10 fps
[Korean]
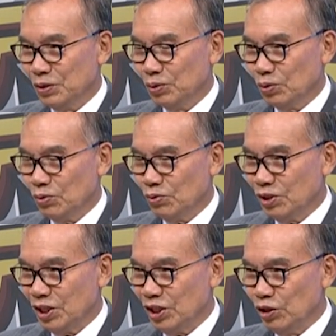
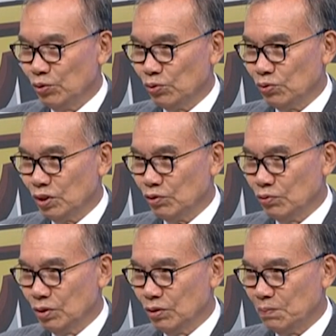노동자들이 노동해서
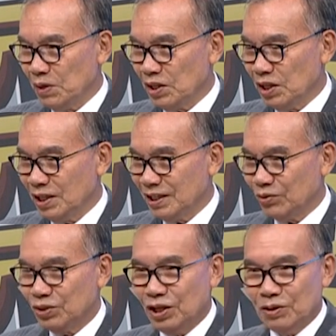월급 받으니까
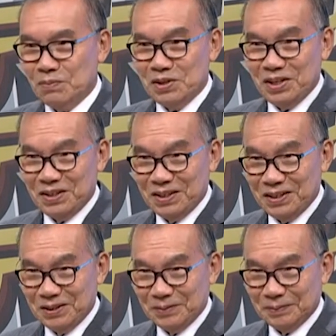또 세금 내는
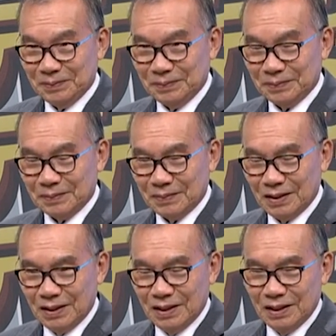거야.
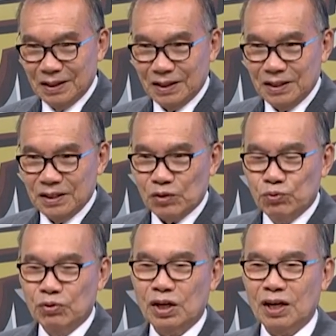그러니까
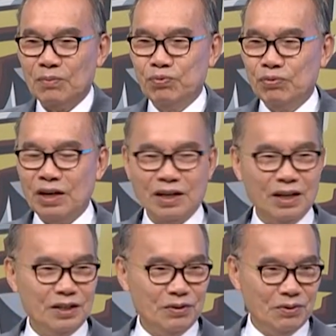국가가
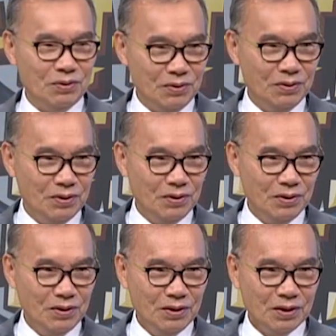부강해지고
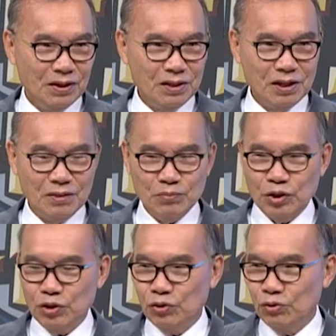그
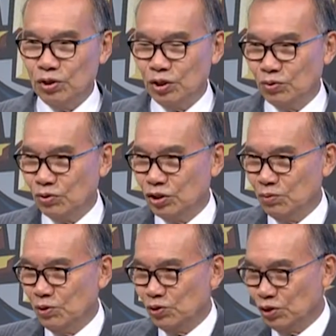사람들이 교회에 또
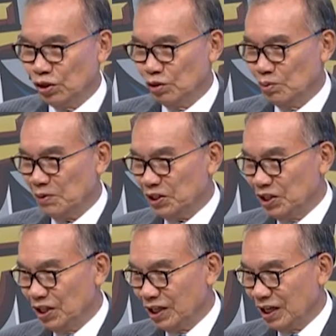11정금을
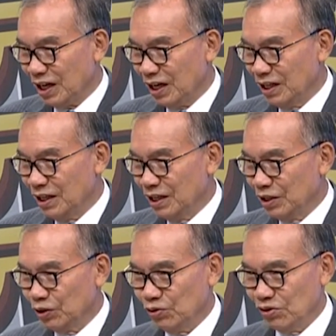바치니까
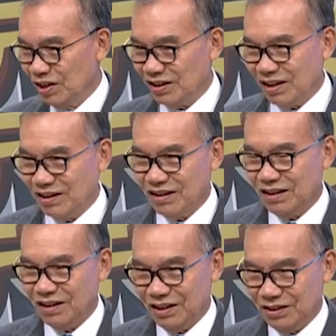교회가
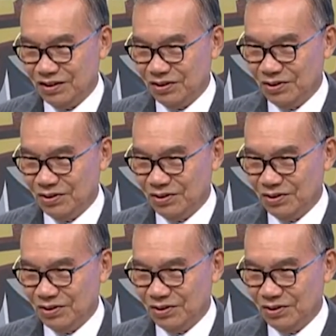탄탄해지죠.